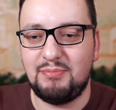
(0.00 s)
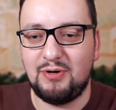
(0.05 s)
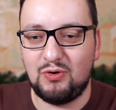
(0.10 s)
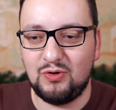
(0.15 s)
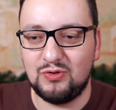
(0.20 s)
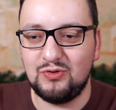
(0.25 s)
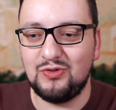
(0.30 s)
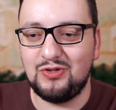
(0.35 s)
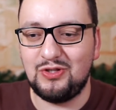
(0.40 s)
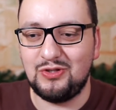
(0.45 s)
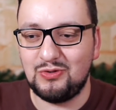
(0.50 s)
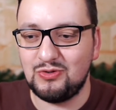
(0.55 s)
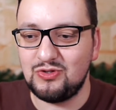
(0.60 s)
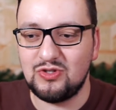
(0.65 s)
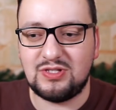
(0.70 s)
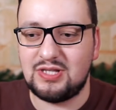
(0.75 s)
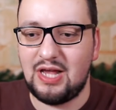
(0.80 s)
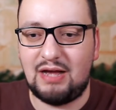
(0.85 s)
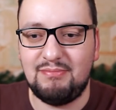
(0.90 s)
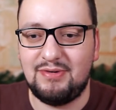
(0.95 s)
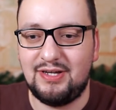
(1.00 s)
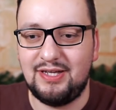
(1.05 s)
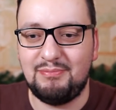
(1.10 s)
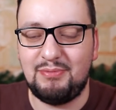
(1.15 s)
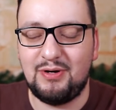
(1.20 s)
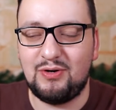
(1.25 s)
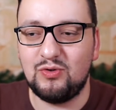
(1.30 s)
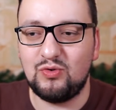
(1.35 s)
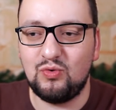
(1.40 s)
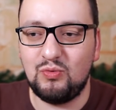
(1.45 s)
Походу, это то же самое.
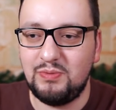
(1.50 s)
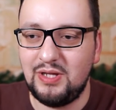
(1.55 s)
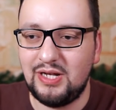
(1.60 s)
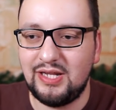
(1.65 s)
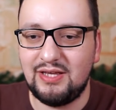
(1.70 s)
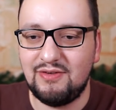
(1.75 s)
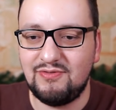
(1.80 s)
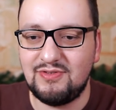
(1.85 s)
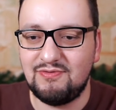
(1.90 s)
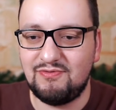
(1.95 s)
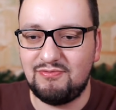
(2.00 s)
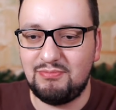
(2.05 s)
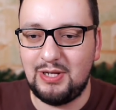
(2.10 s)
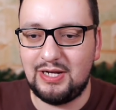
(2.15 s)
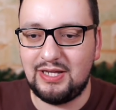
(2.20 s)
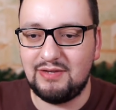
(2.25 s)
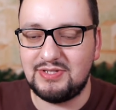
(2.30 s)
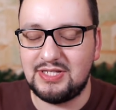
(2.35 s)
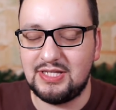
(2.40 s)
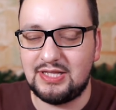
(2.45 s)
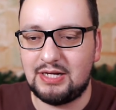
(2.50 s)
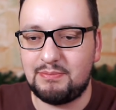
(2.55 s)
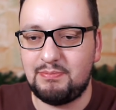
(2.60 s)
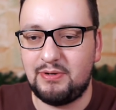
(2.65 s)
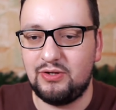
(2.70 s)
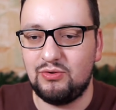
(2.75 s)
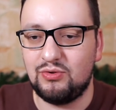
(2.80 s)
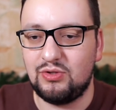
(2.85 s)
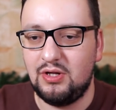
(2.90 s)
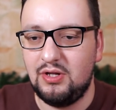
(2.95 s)
Походу, у Бельгии, в Бельгии все так
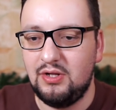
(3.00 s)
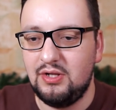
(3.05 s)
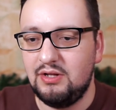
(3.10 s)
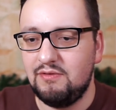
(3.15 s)
поют.